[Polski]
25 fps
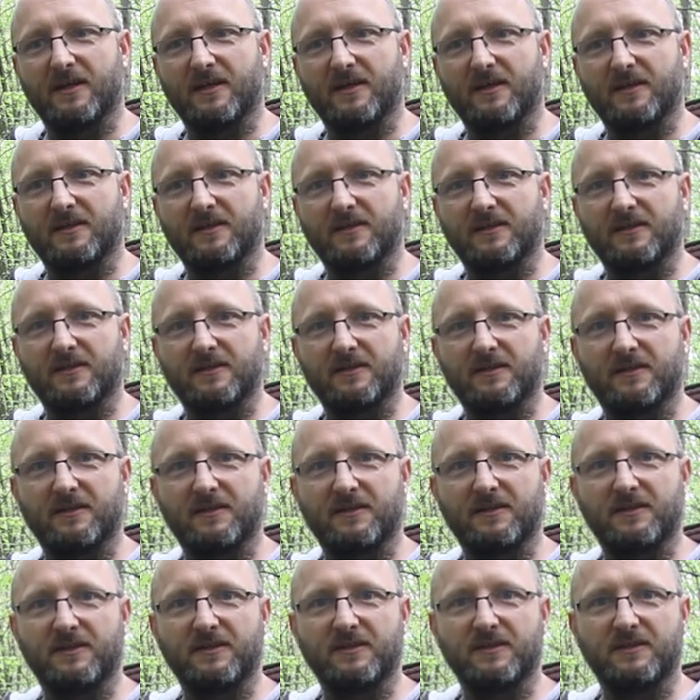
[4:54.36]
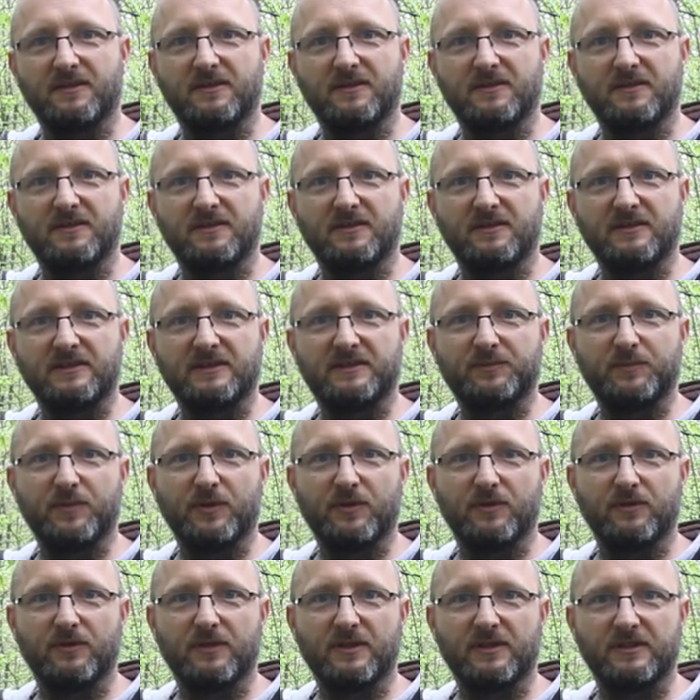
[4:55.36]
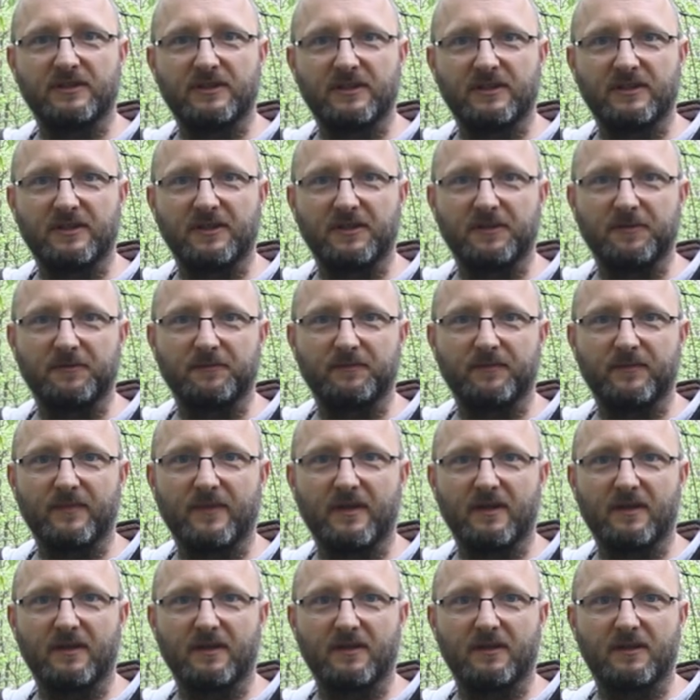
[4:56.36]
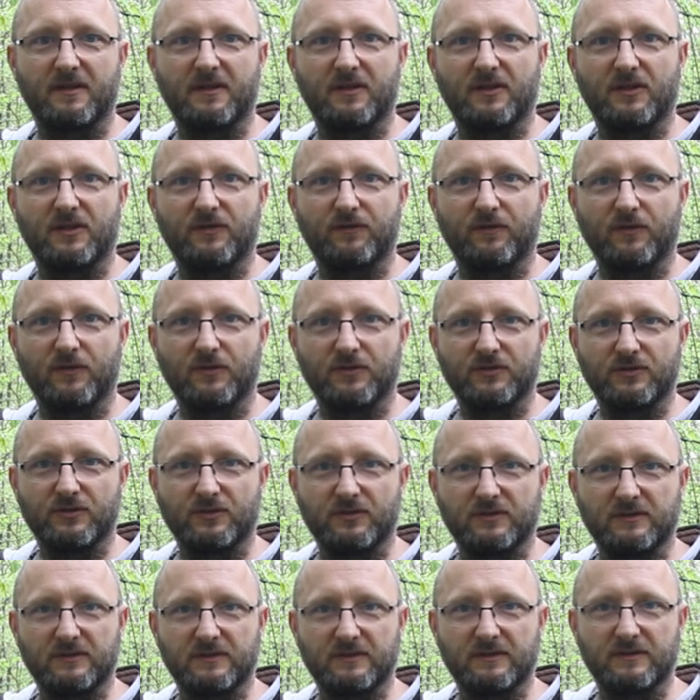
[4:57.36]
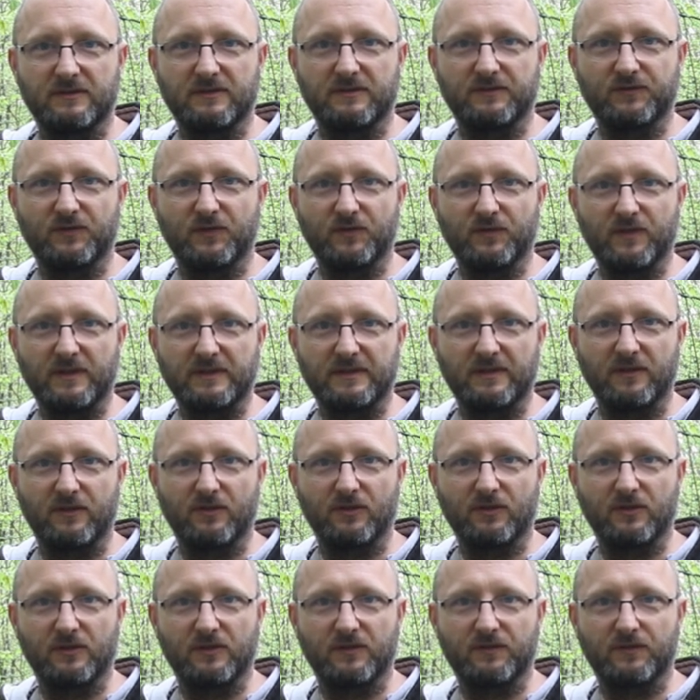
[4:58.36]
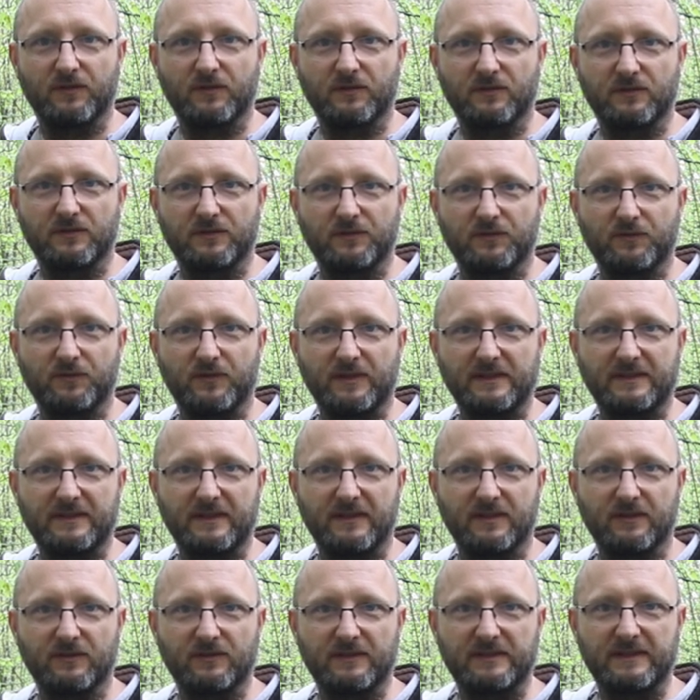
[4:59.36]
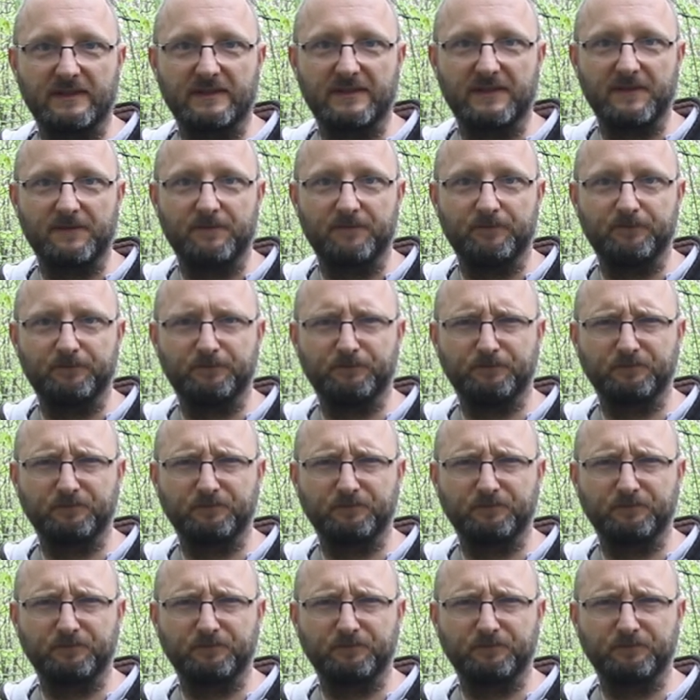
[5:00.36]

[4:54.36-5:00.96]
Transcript: E, I inspiruję się tym, e, tworząc swój własny ogród, swój własny ekosystem.